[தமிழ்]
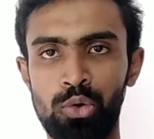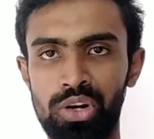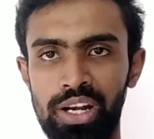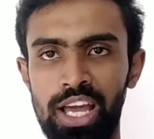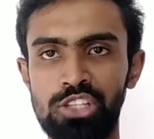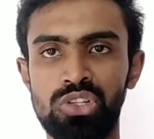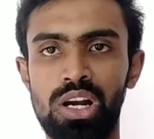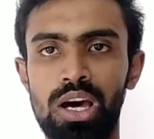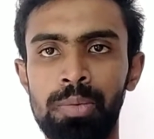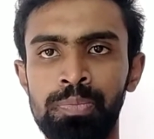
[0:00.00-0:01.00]
ஒரு
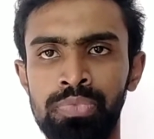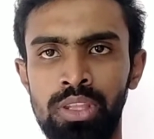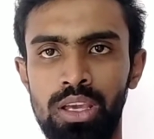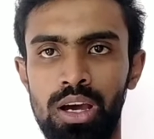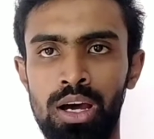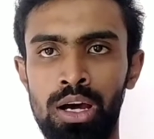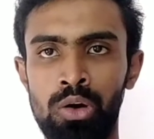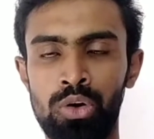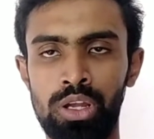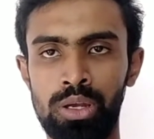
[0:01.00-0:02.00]

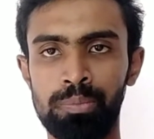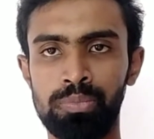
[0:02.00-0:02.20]
நேச்சுரலாக ஒரு